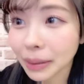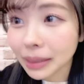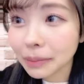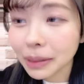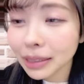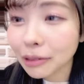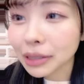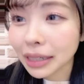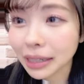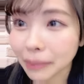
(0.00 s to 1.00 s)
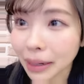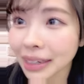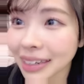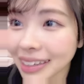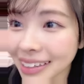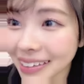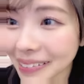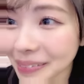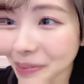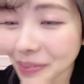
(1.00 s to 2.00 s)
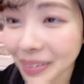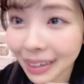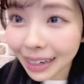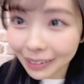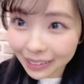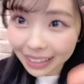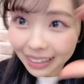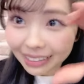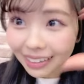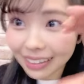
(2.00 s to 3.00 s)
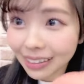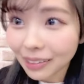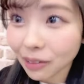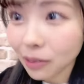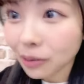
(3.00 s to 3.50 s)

ばきばきこさんやばいかえこちゃんはたありがとう